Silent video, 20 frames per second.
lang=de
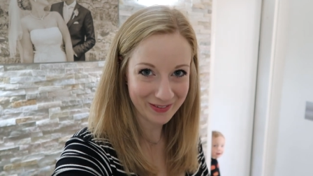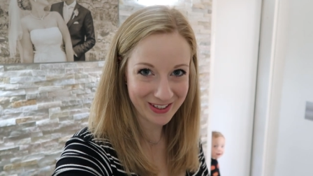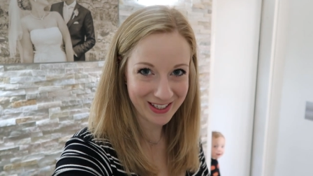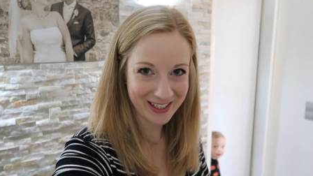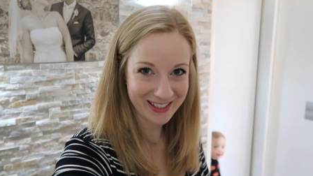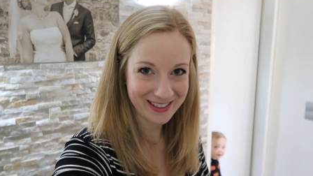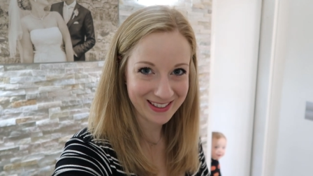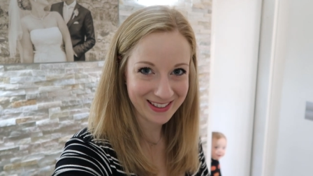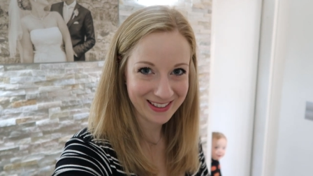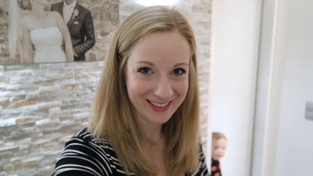Komm,
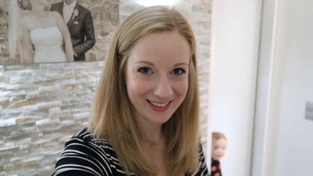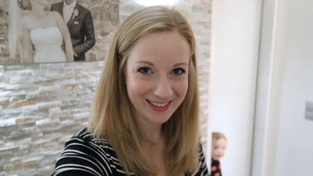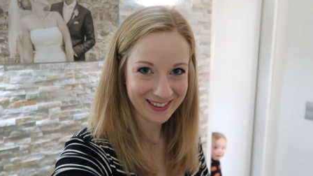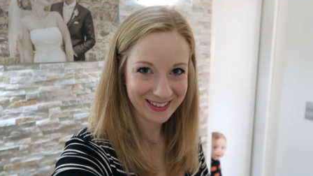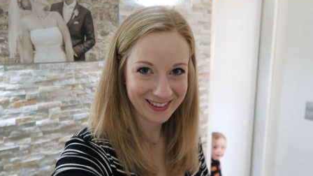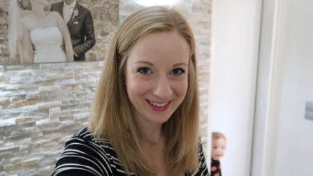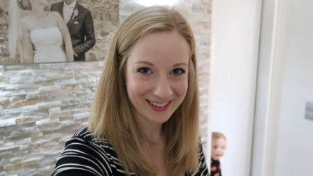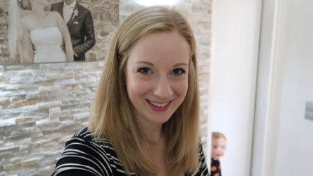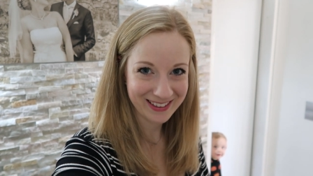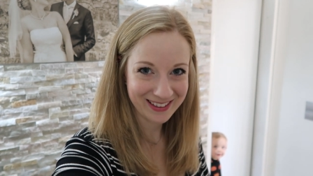Schatz.
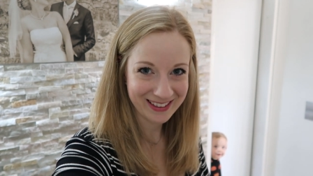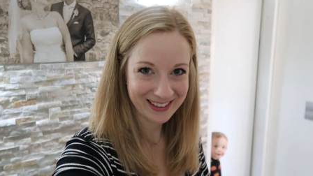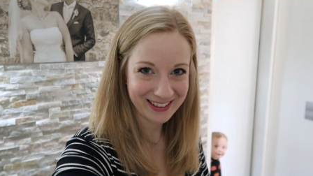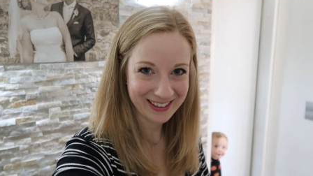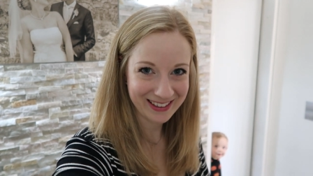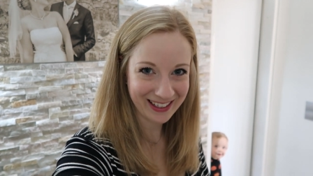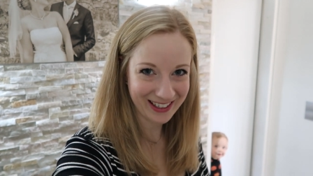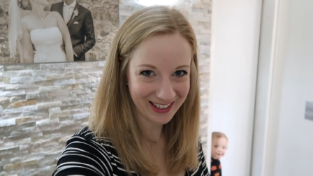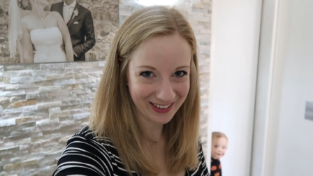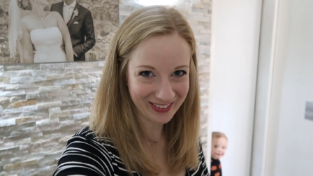
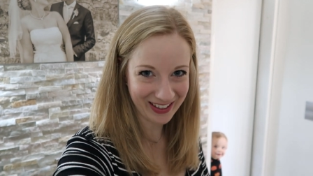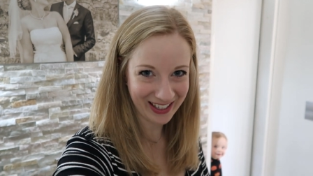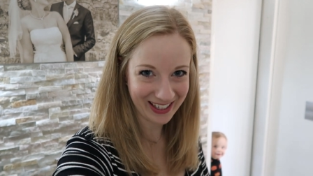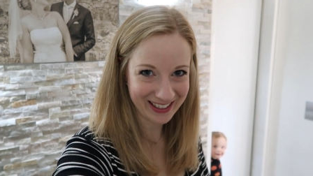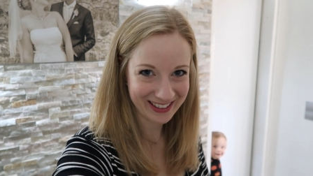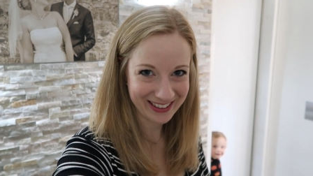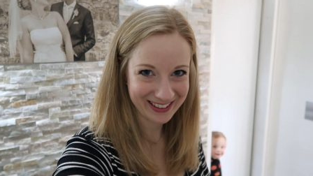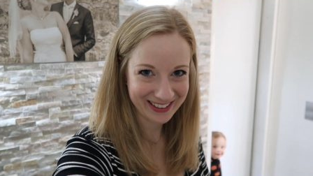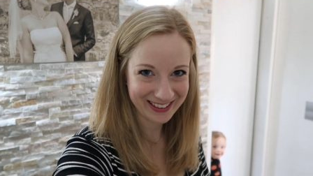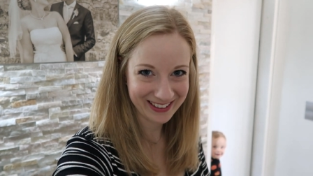Na, komm